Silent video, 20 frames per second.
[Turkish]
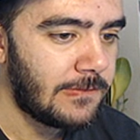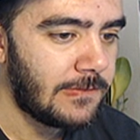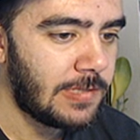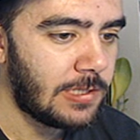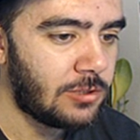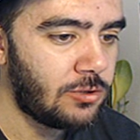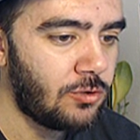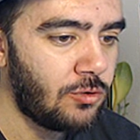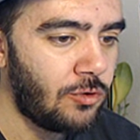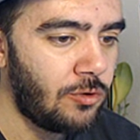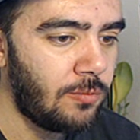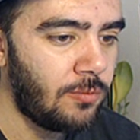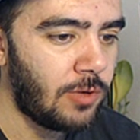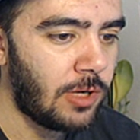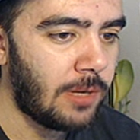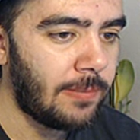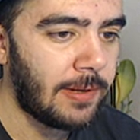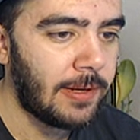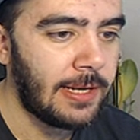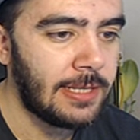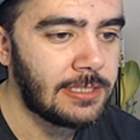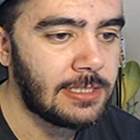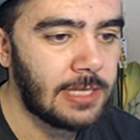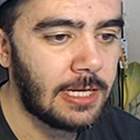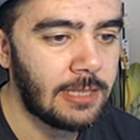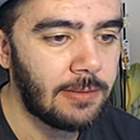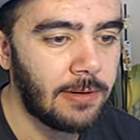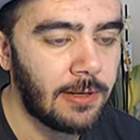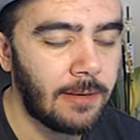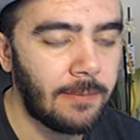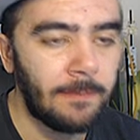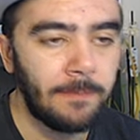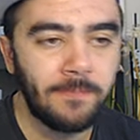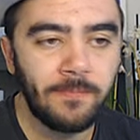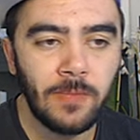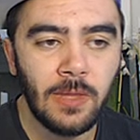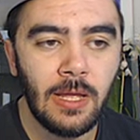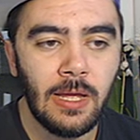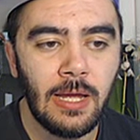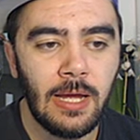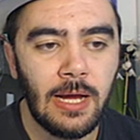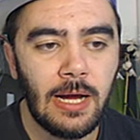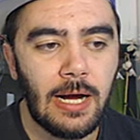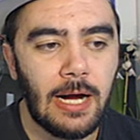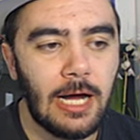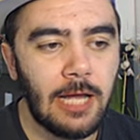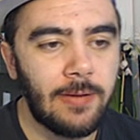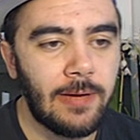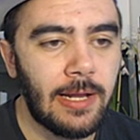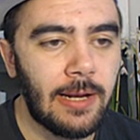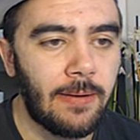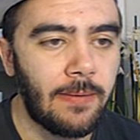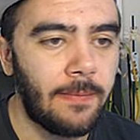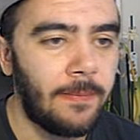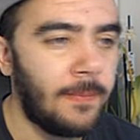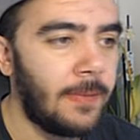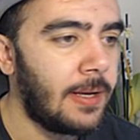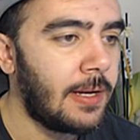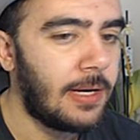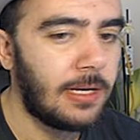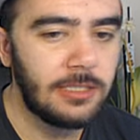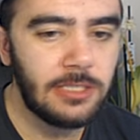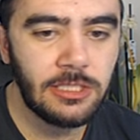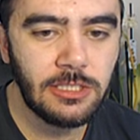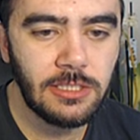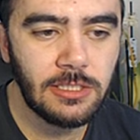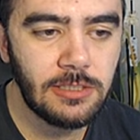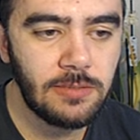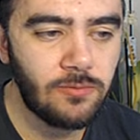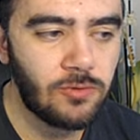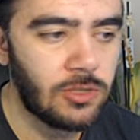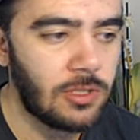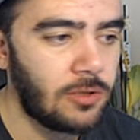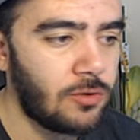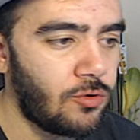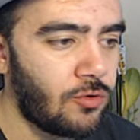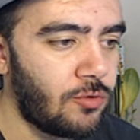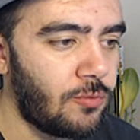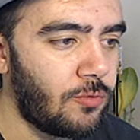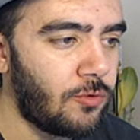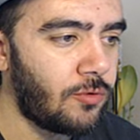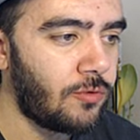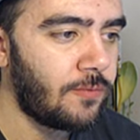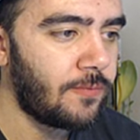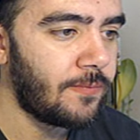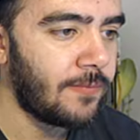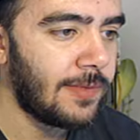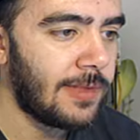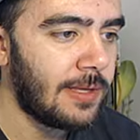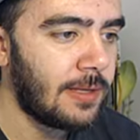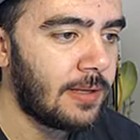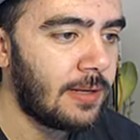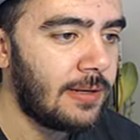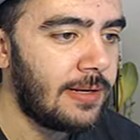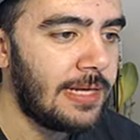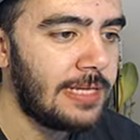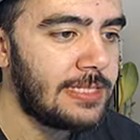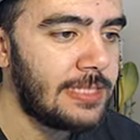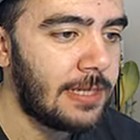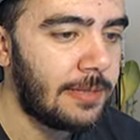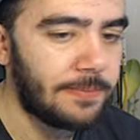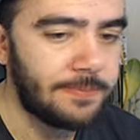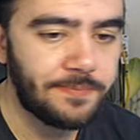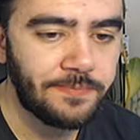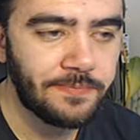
Yaşı görünmüyor ama neyse hadi bakalım. Hadi Kaç yaşındasın? Burada da görünmüyor. Neyse.